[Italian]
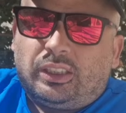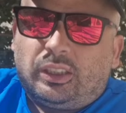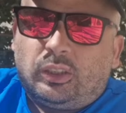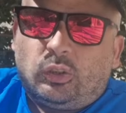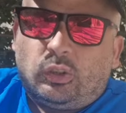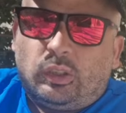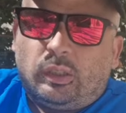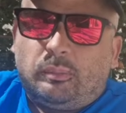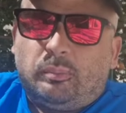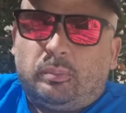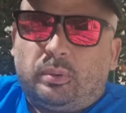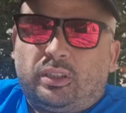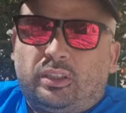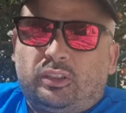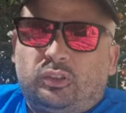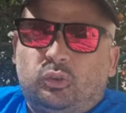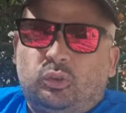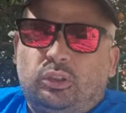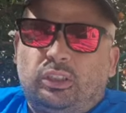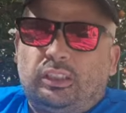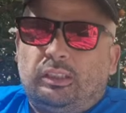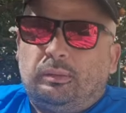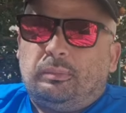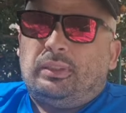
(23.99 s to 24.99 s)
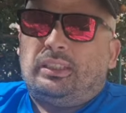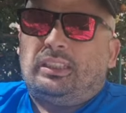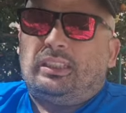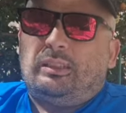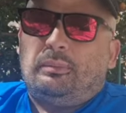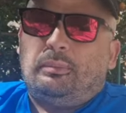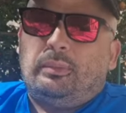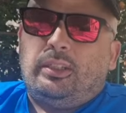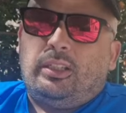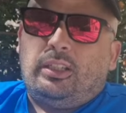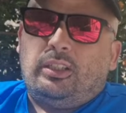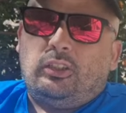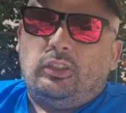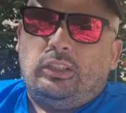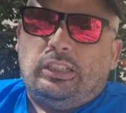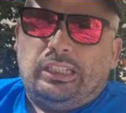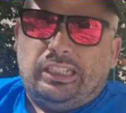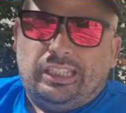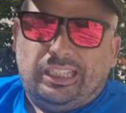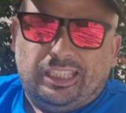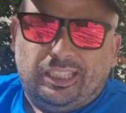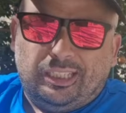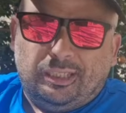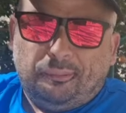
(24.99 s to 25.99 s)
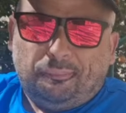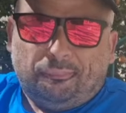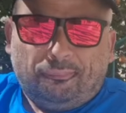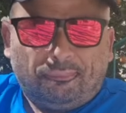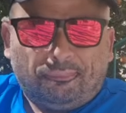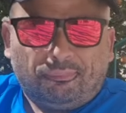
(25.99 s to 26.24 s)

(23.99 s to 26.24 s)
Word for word: collaboratore di Massimiliano Allegri